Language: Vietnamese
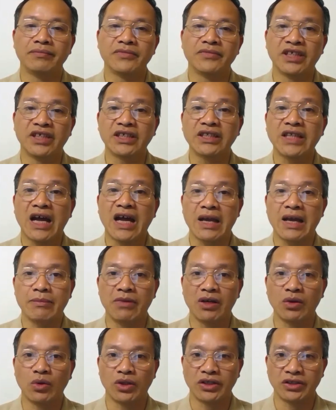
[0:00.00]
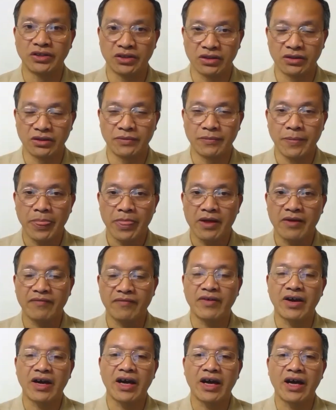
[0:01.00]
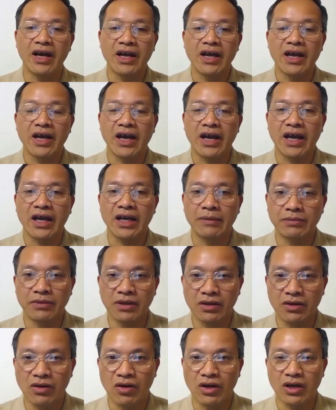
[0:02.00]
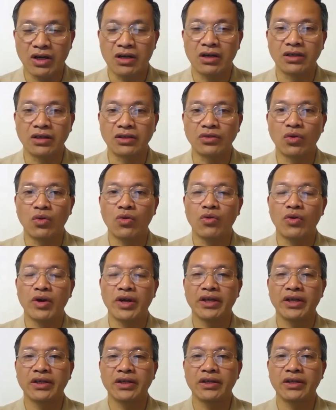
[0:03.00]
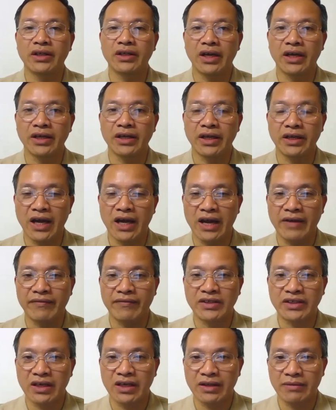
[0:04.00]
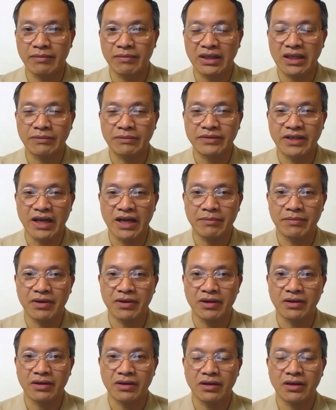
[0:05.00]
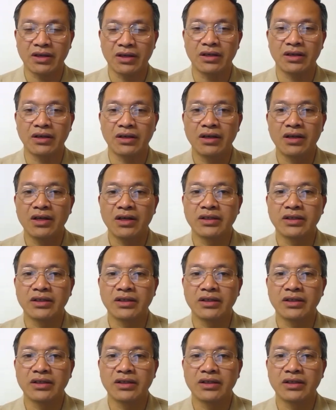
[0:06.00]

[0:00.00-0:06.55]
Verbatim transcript: chế tài bởi luật hình sự và ngay lập tức họ đã khởi tố anh anh anh đại và ra lệnh bắt tạm giam uh,